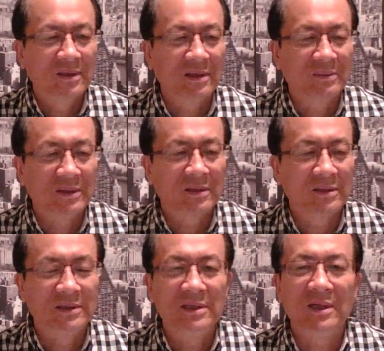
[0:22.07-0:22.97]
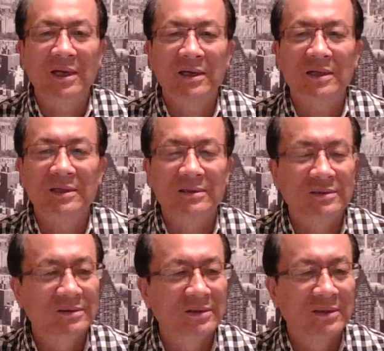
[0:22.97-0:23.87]
那么今年啊，
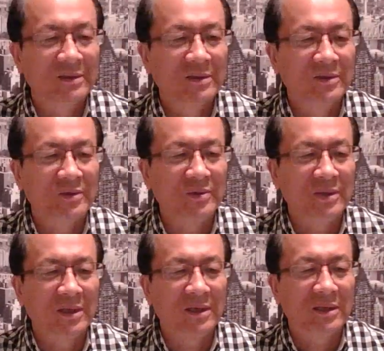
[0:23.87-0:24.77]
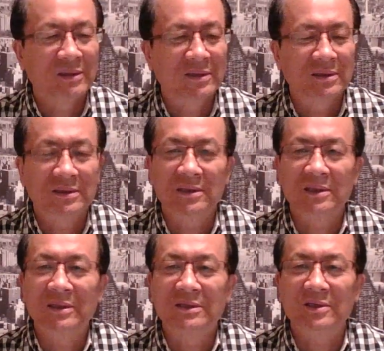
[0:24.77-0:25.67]
据呢这
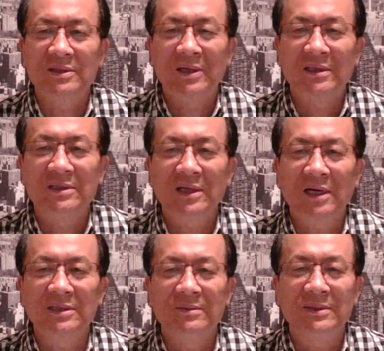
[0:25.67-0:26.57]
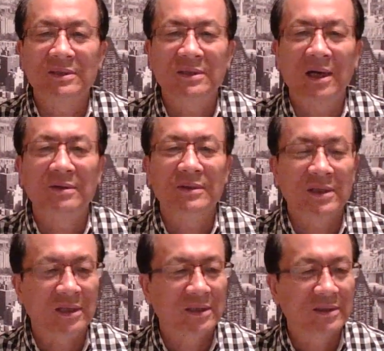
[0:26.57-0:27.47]
个赵子阳的家人谈论
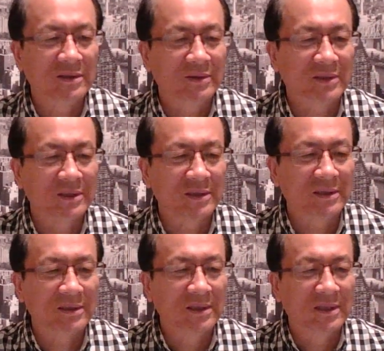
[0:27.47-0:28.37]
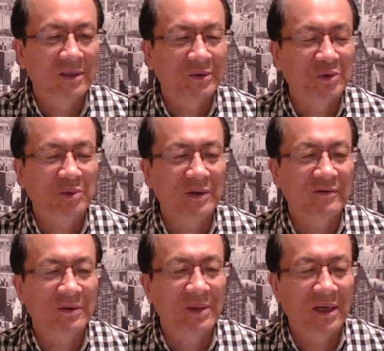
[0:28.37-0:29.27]
啊，说是有关
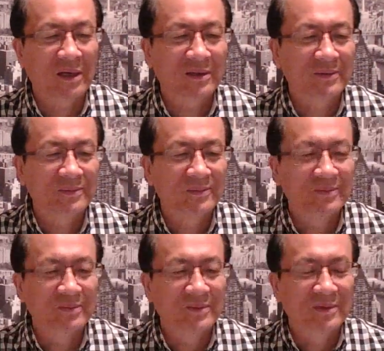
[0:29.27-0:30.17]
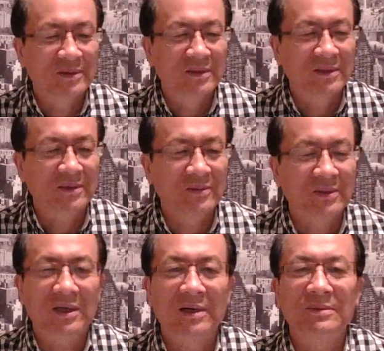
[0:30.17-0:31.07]
方面啊。经
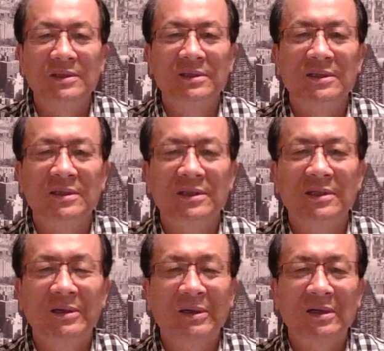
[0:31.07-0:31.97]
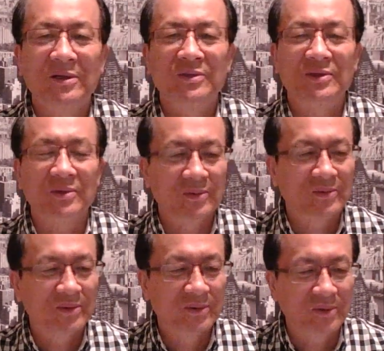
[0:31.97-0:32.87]
过他们的这个啊要求，
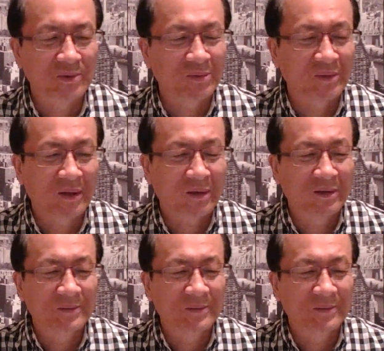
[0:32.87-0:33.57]
终于啊